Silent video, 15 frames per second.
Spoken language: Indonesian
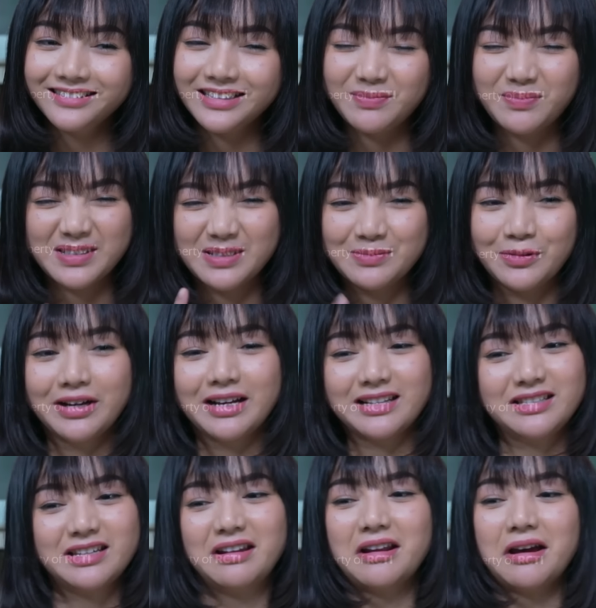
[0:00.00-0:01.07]
Dia pasti mau
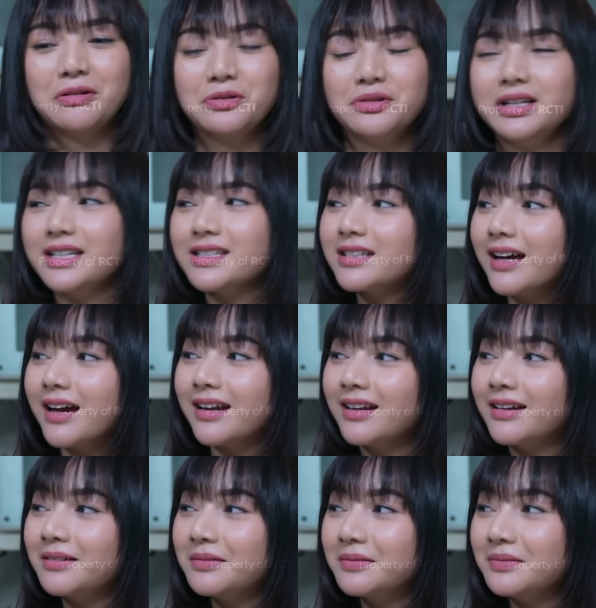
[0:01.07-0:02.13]
ngerjain aku deh sekarang.